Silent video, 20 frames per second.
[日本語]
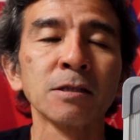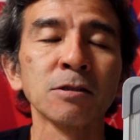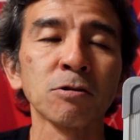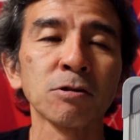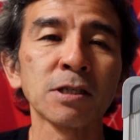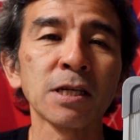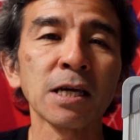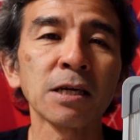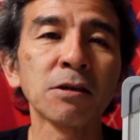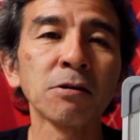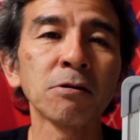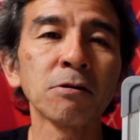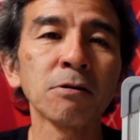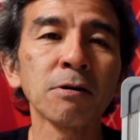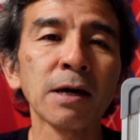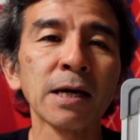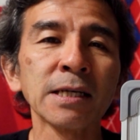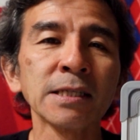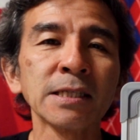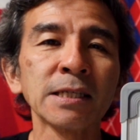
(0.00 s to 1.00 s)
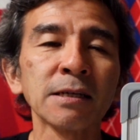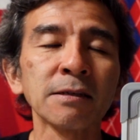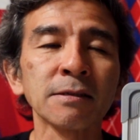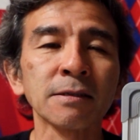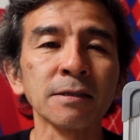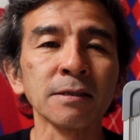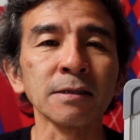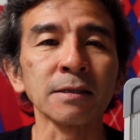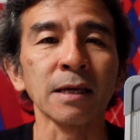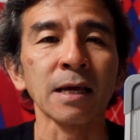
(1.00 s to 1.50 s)
そして今日の
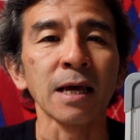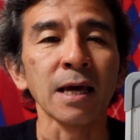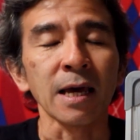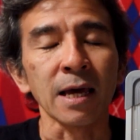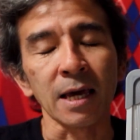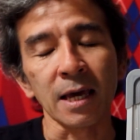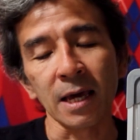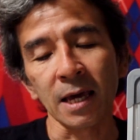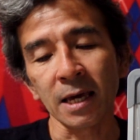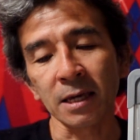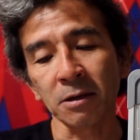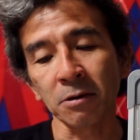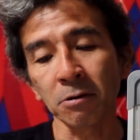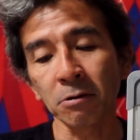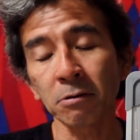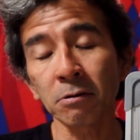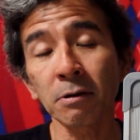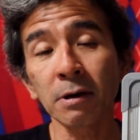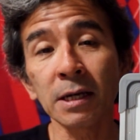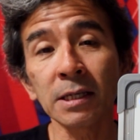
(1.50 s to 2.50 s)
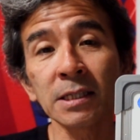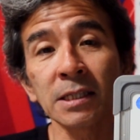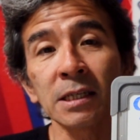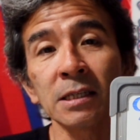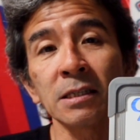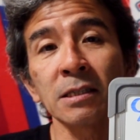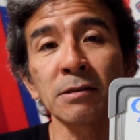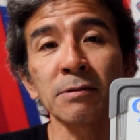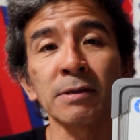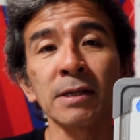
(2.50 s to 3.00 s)
エンジェルス、えー、今日の
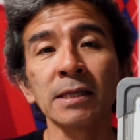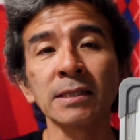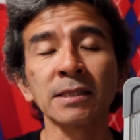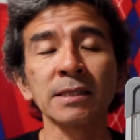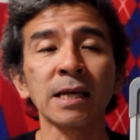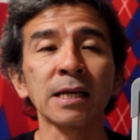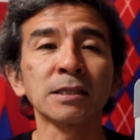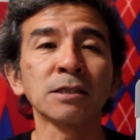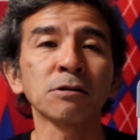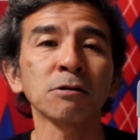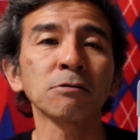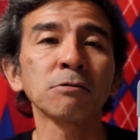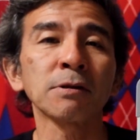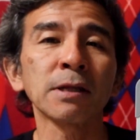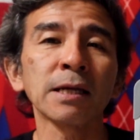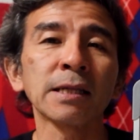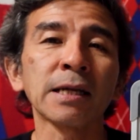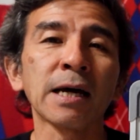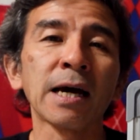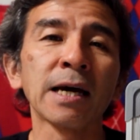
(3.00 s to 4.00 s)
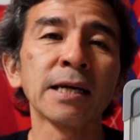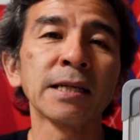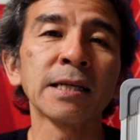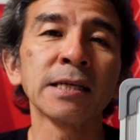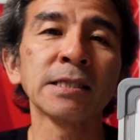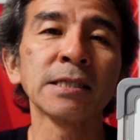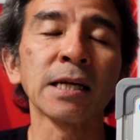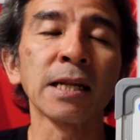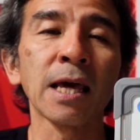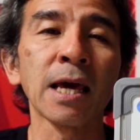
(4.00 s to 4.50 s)
エンジェルスはですね、ちょっとね、大変
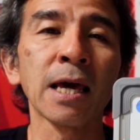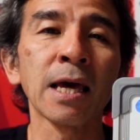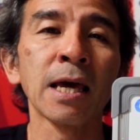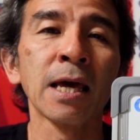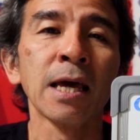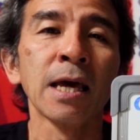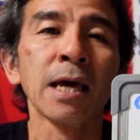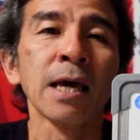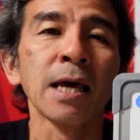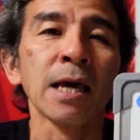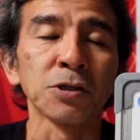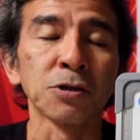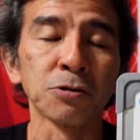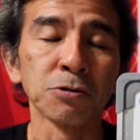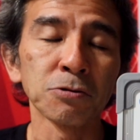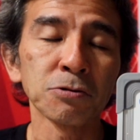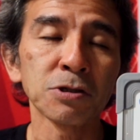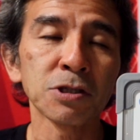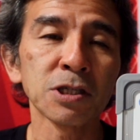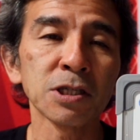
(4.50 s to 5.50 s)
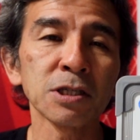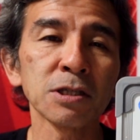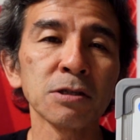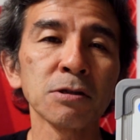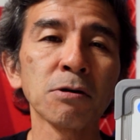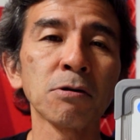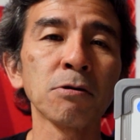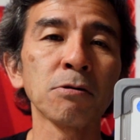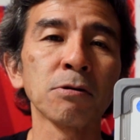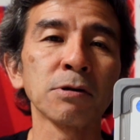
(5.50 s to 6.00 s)
でしたね。球審
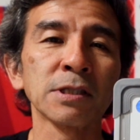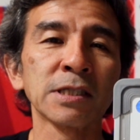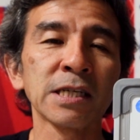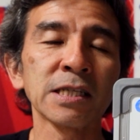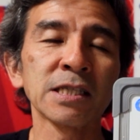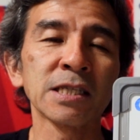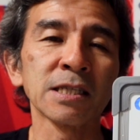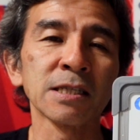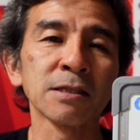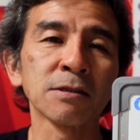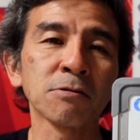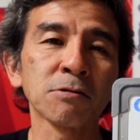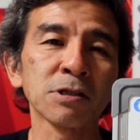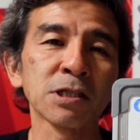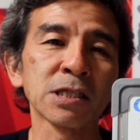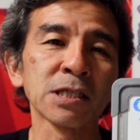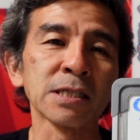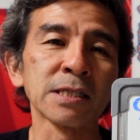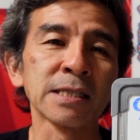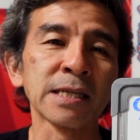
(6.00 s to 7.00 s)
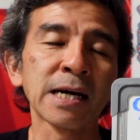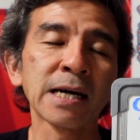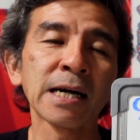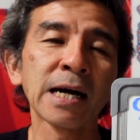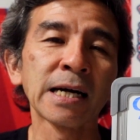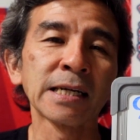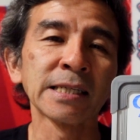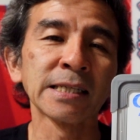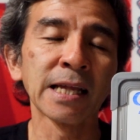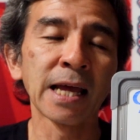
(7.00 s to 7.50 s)
のジャッジに少し難あ
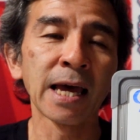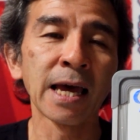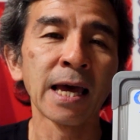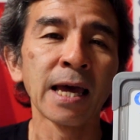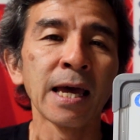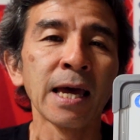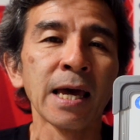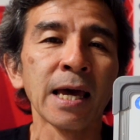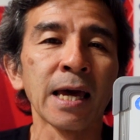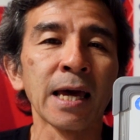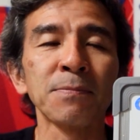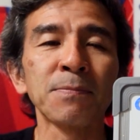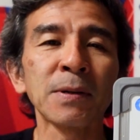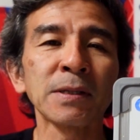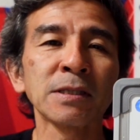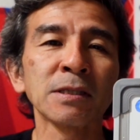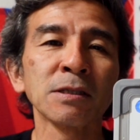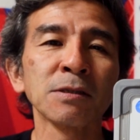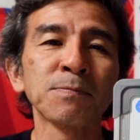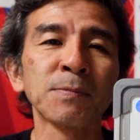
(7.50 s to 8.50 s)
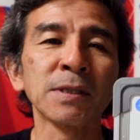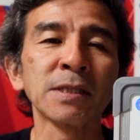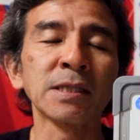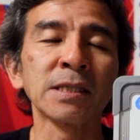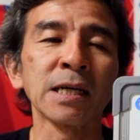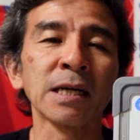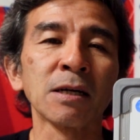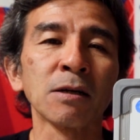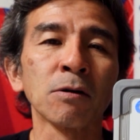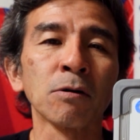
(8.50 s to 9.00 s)
りで、えー、先発
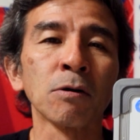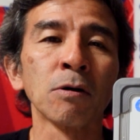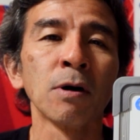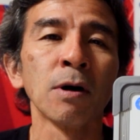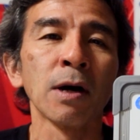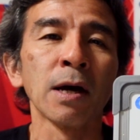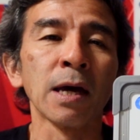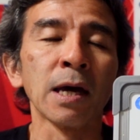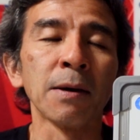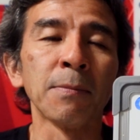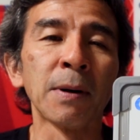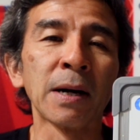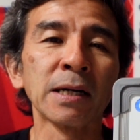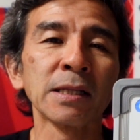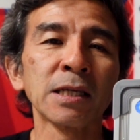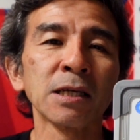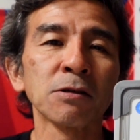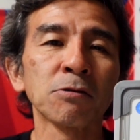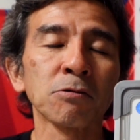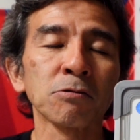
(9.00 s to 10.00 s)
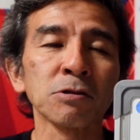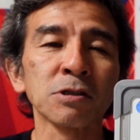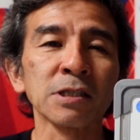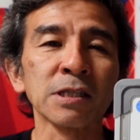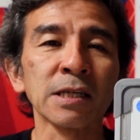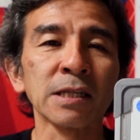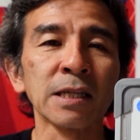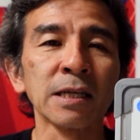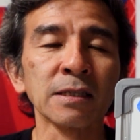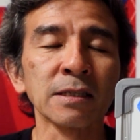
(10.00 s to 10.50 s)
ピッチャーの、えー、バンディ
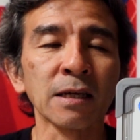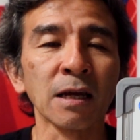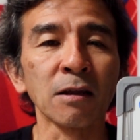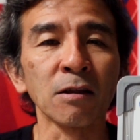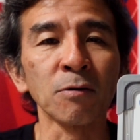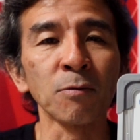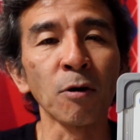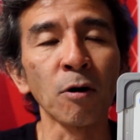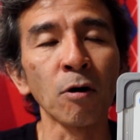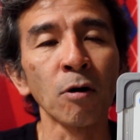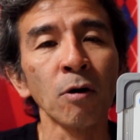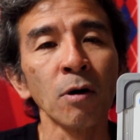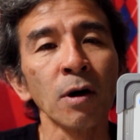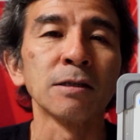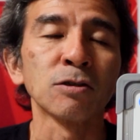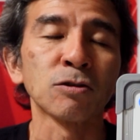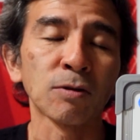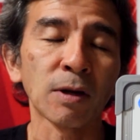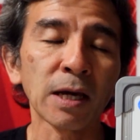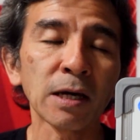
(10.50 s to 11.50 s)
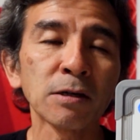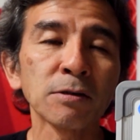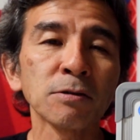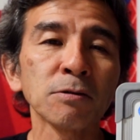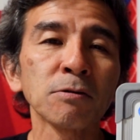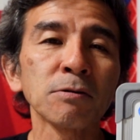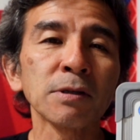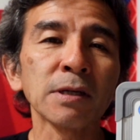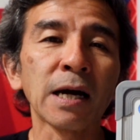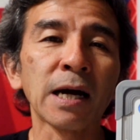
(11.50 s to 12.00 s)
投手なんですけれども、
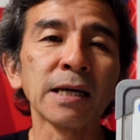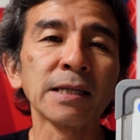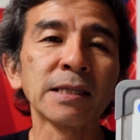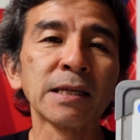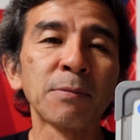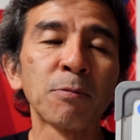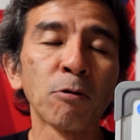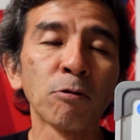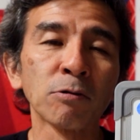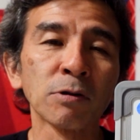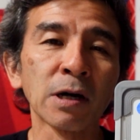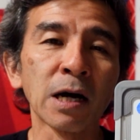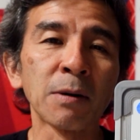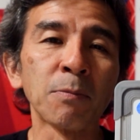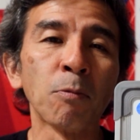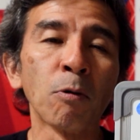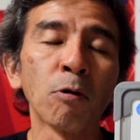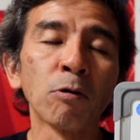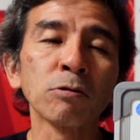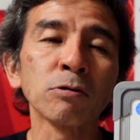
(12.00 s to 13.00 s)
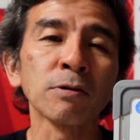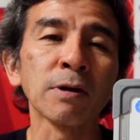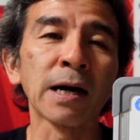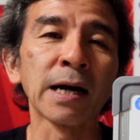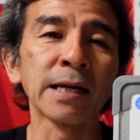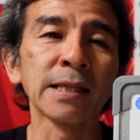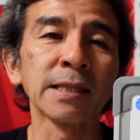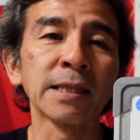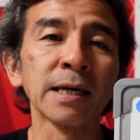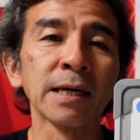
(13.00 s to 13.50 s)
ストライクゾーンに入ったボールがボール
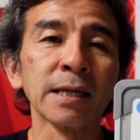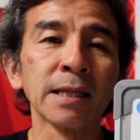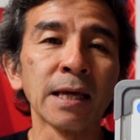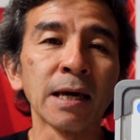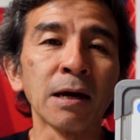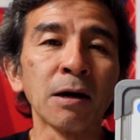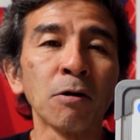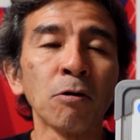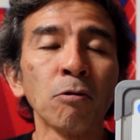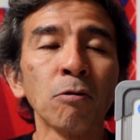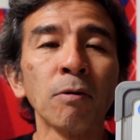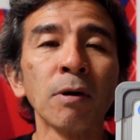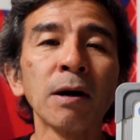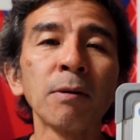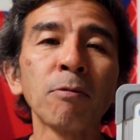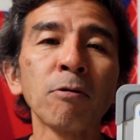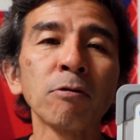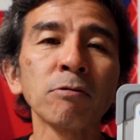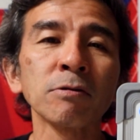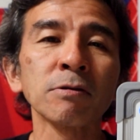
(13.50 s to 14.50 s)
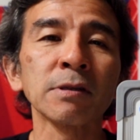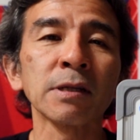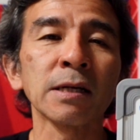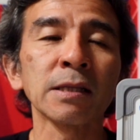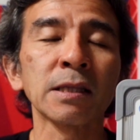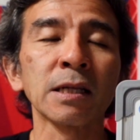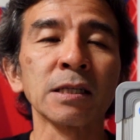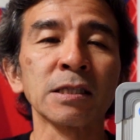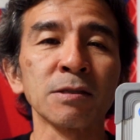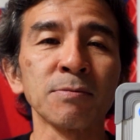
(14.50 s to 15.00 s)
の判定でフォアボールに
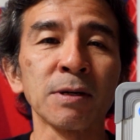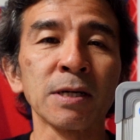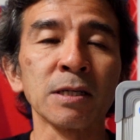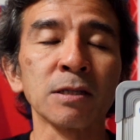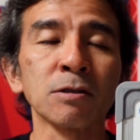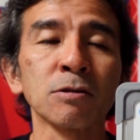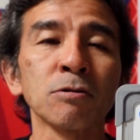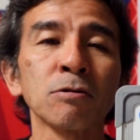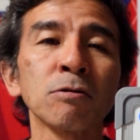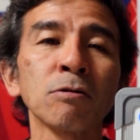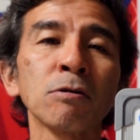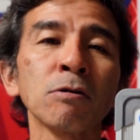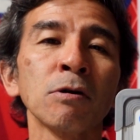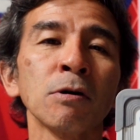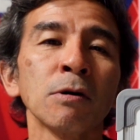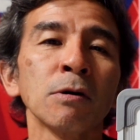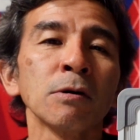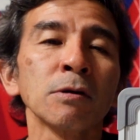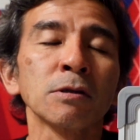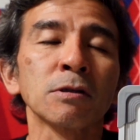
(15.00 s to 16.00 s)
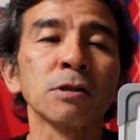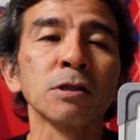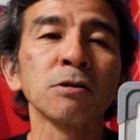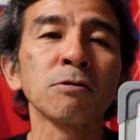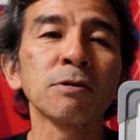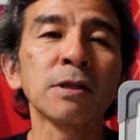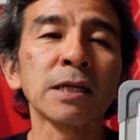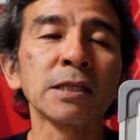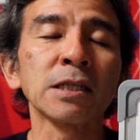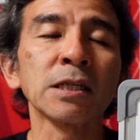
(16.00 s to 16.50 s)
なってしまい、その
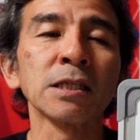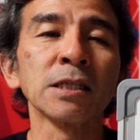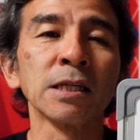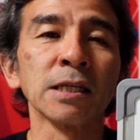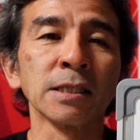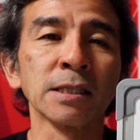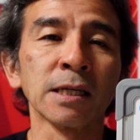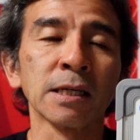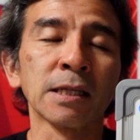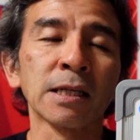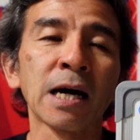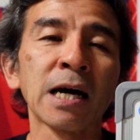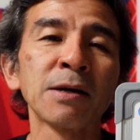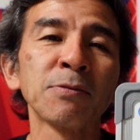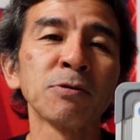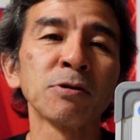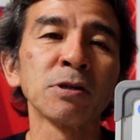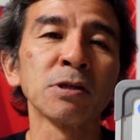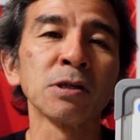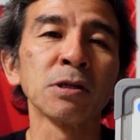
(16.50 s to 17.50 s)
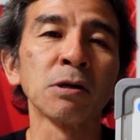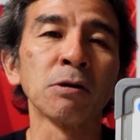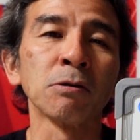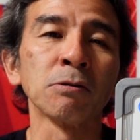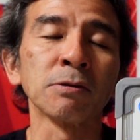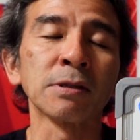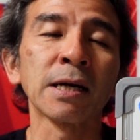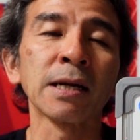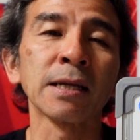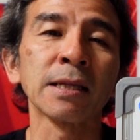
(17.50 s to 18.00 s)
次の打者にですね、タイムリー
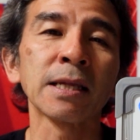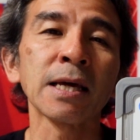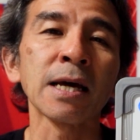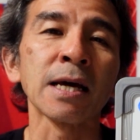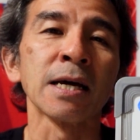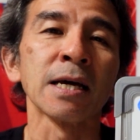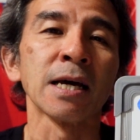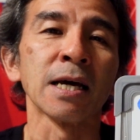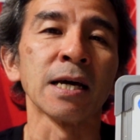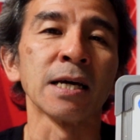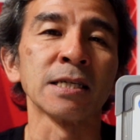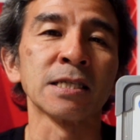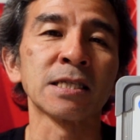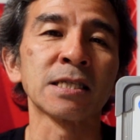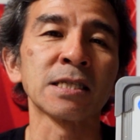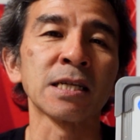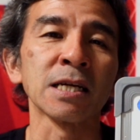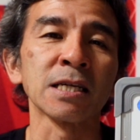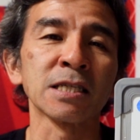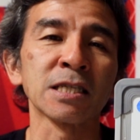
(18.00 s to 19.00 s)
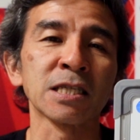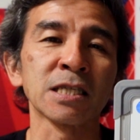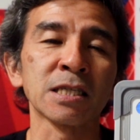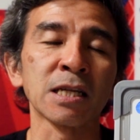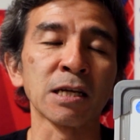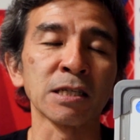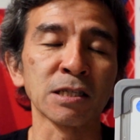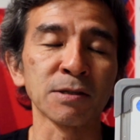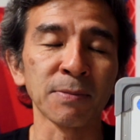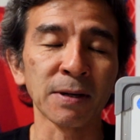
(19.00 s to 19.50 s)
を打たれて、え失点
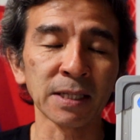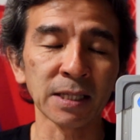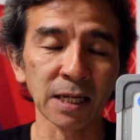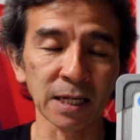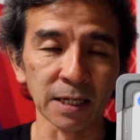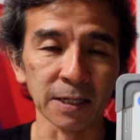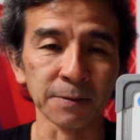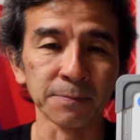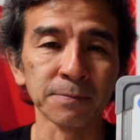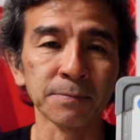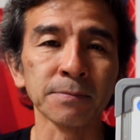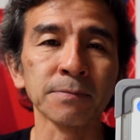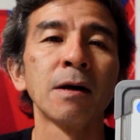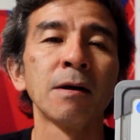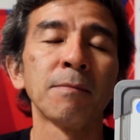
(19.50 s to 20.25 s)
してしまったり、